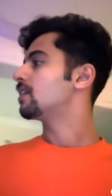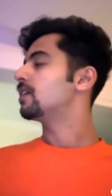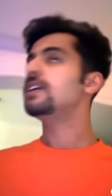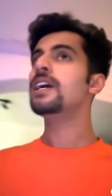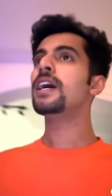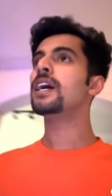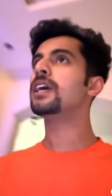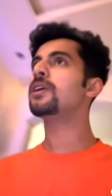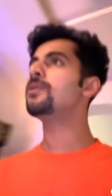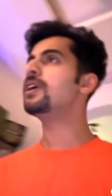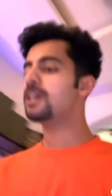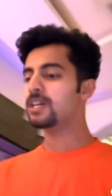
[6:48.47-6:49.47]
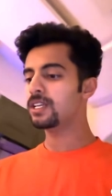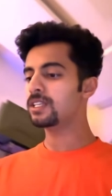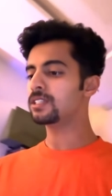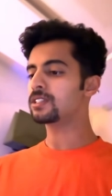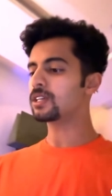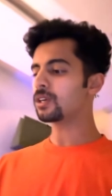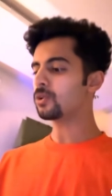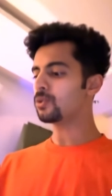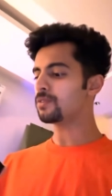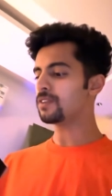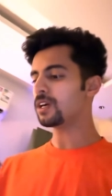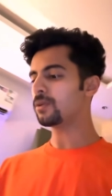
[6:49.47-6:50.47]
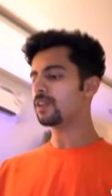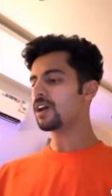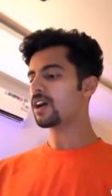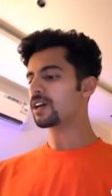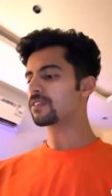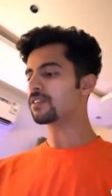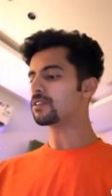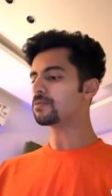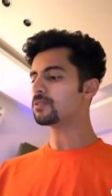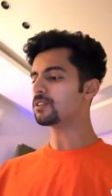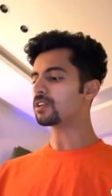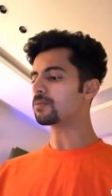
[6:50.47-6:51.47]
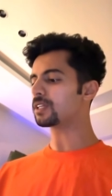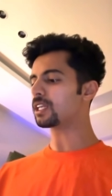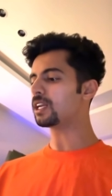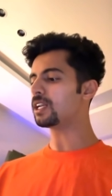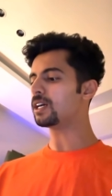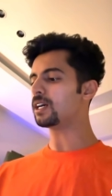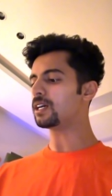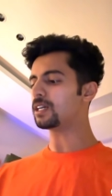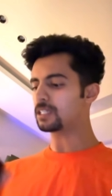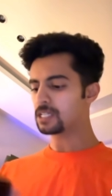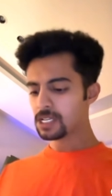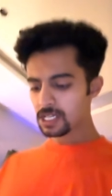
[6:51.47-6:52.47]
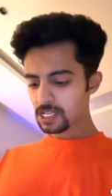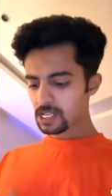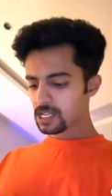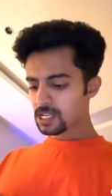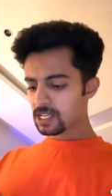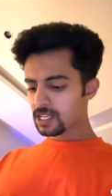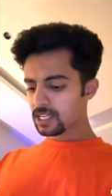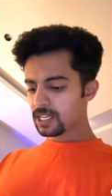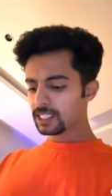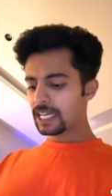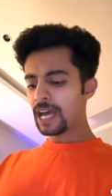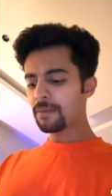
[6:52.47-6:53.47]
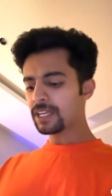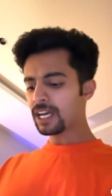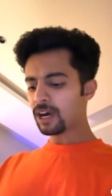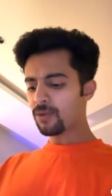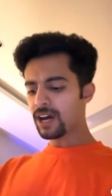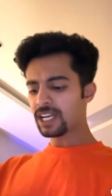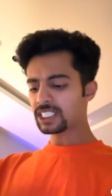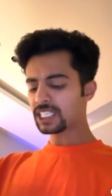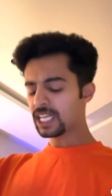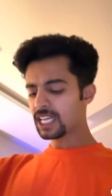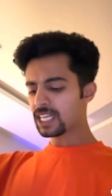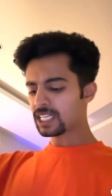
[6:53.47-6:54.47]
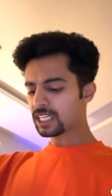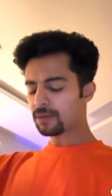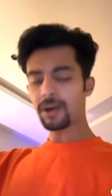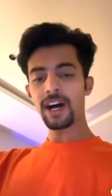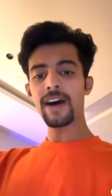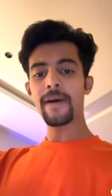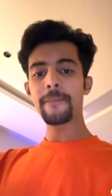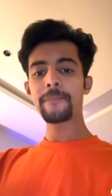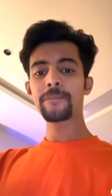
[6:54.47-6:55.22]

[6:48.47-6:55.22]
يا اخي وين انت يا اخوي في اوراق في امور ابغى اطلعها دائما يا اخوان الشيء اللي تبغاه